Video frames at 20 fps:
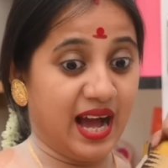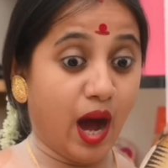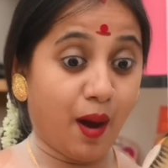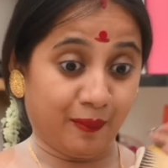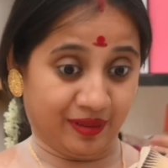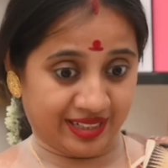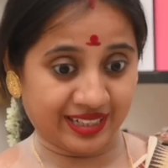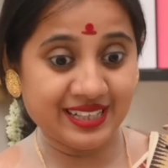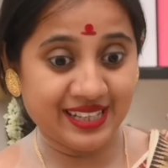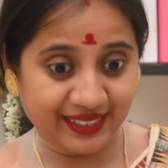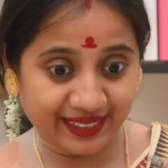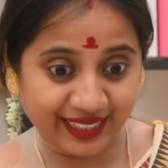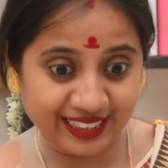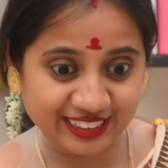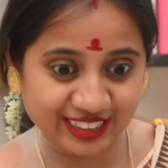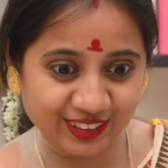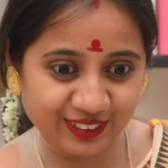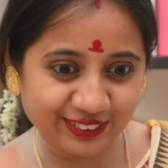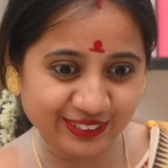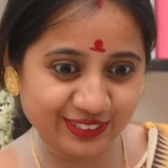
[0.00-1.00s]
আমাকে নিয়ে
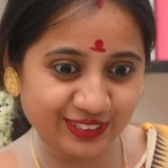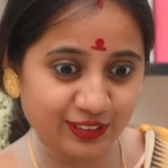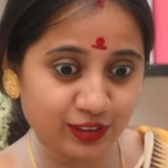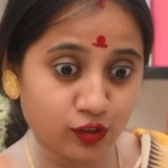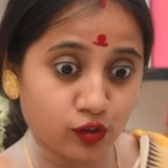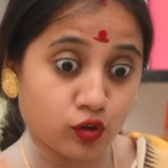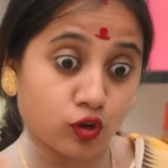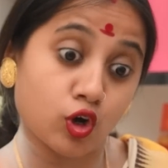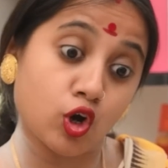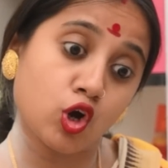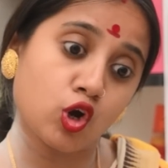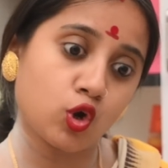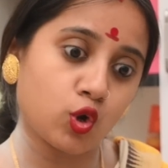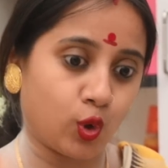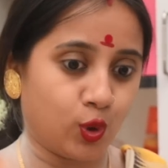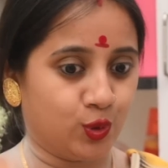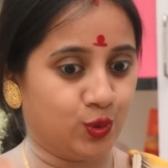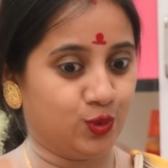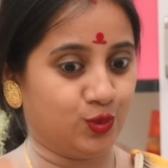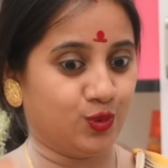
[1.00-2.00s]
খেসা করছো তো
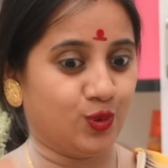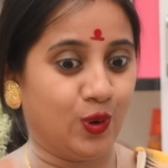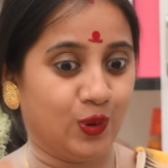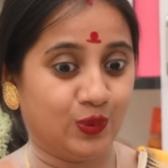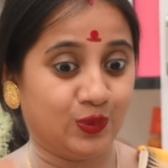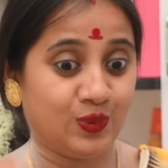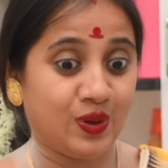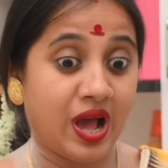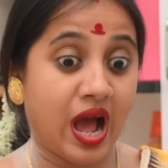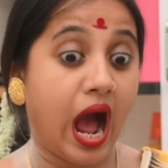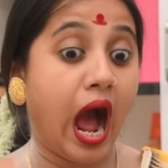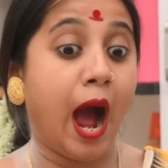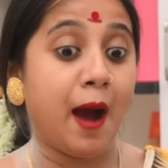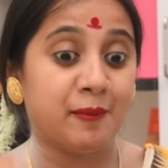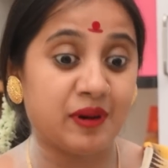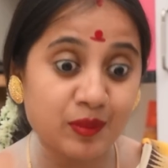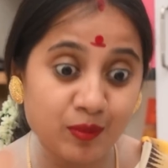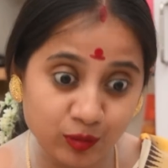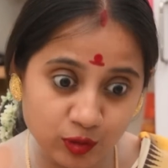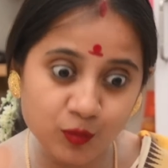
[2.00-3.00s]
কর কর
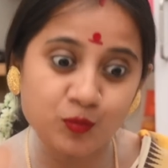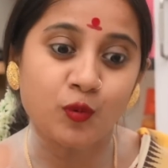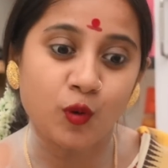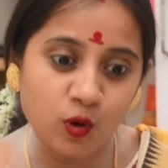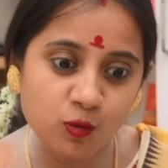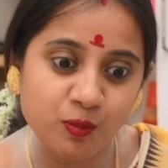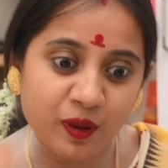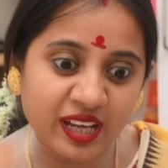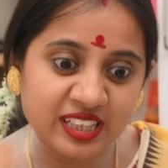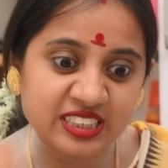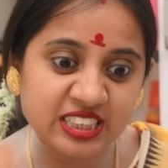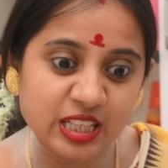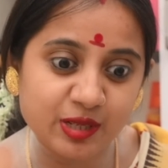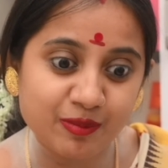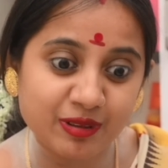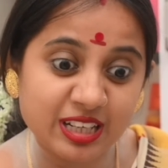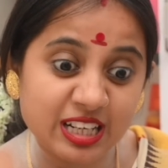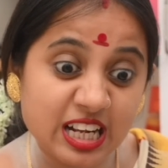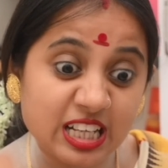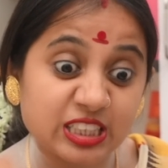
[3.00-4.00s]
আমার মতো বউ পেয়েছিলে
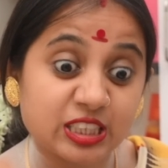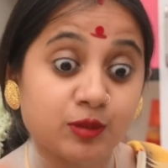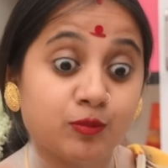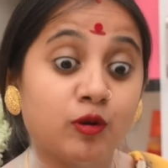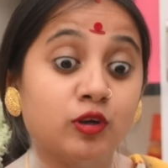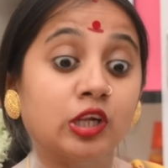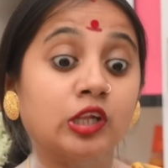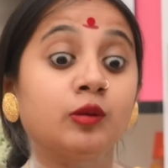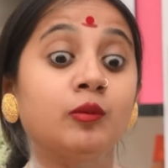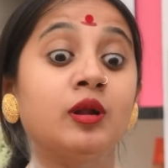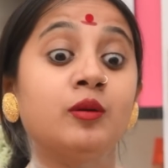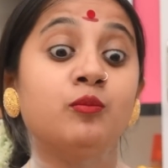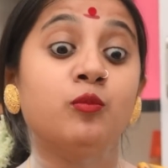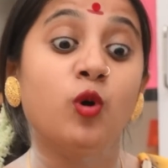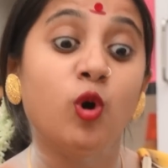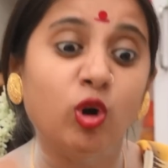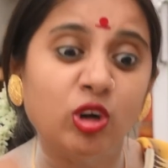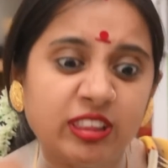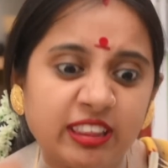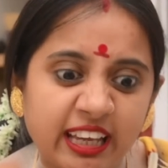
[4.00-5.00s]
বলে না জীবনটা তোমার
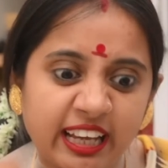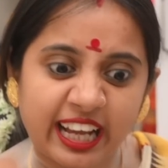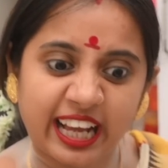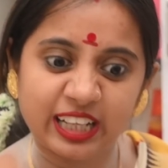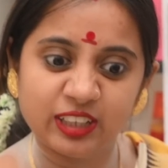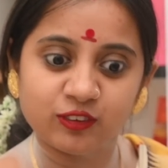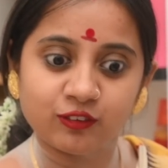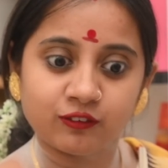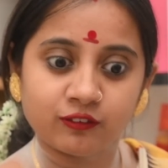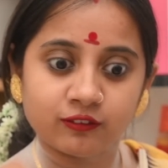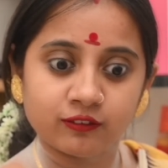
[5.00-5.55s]
বর্তে গেল